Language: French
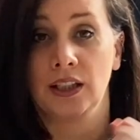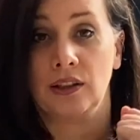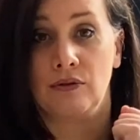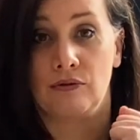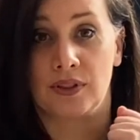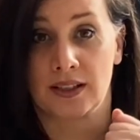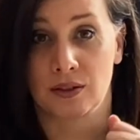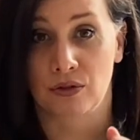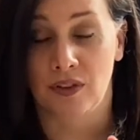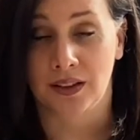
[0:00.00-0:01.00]
Vous allez
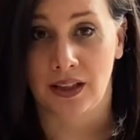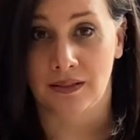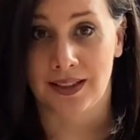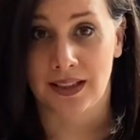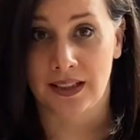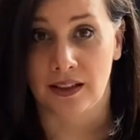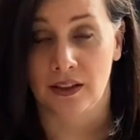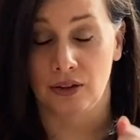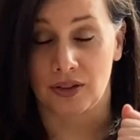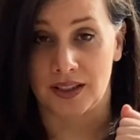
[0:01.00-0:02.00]
souvent entendre dire
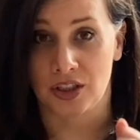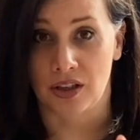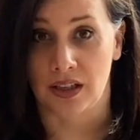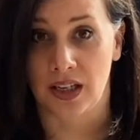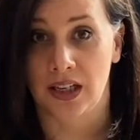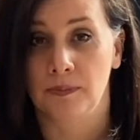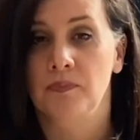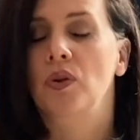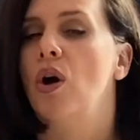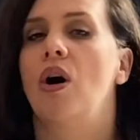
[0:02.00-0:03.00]
de ces gens-là,
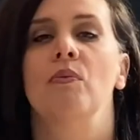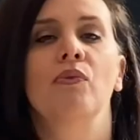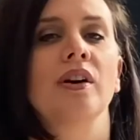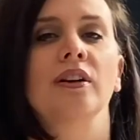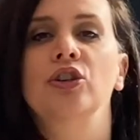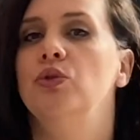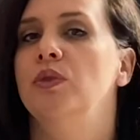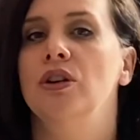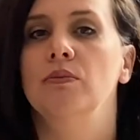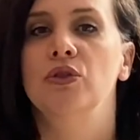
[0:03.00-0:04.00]
ah, moi, je suis
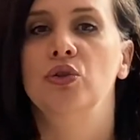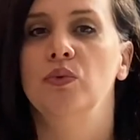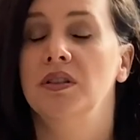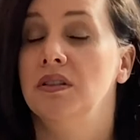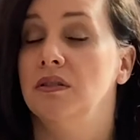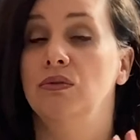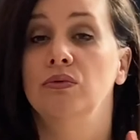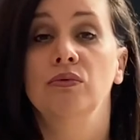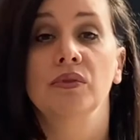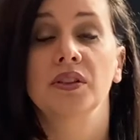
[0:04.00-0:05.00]
comme je suis, c'est
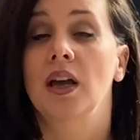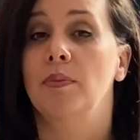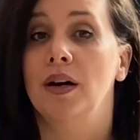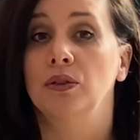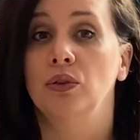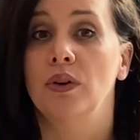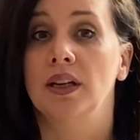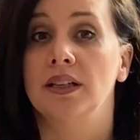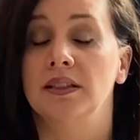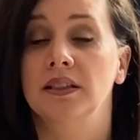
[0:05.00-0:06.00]
tout. C'est apprendre ou à
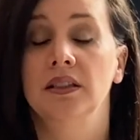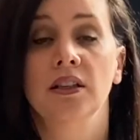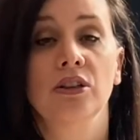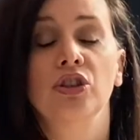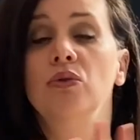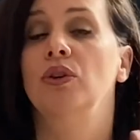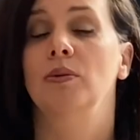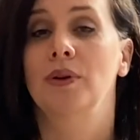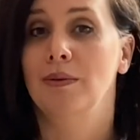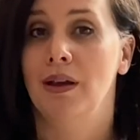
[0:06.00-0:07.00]
laisser. J'ai aucun
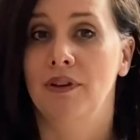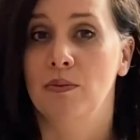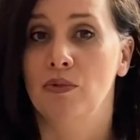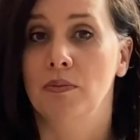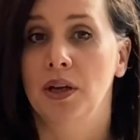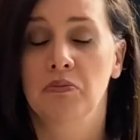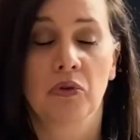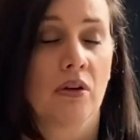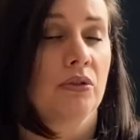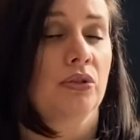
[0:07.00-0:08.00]
problème avec moi-même.
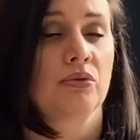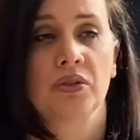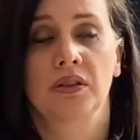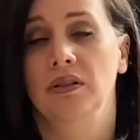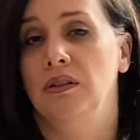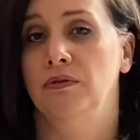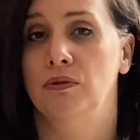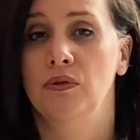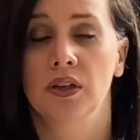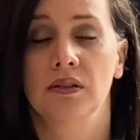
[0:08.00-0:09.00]
On a tous des
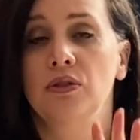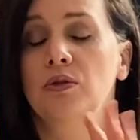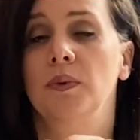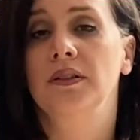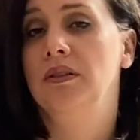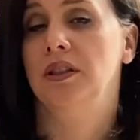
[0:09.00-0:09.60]
défauts. Si tu penses que tu es